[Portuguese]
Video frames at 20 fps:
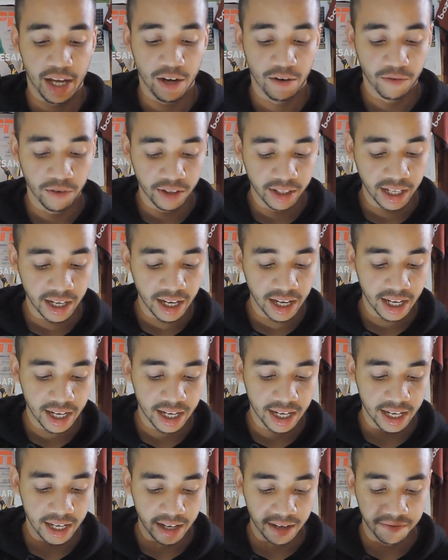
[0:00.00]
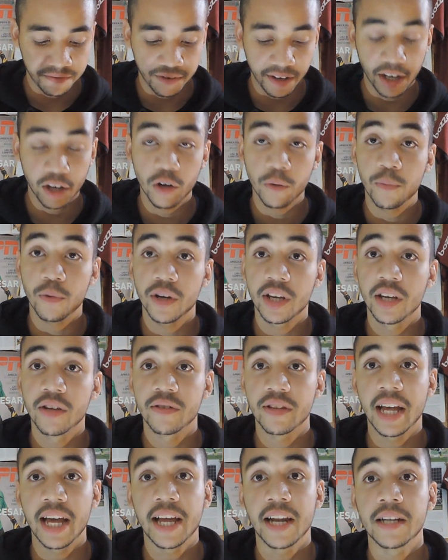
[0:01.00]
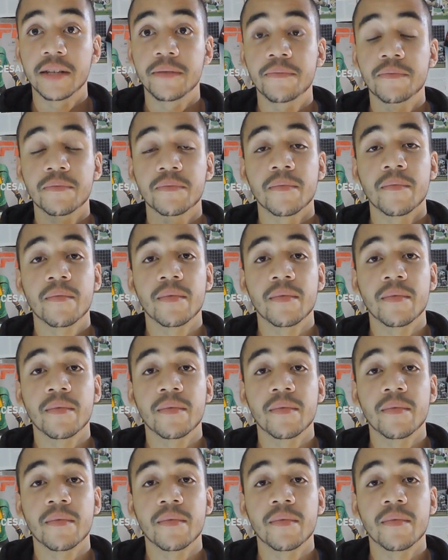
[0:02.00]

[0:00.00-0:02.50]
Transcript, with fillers: Eu vou estar tá falando um pouquinho dela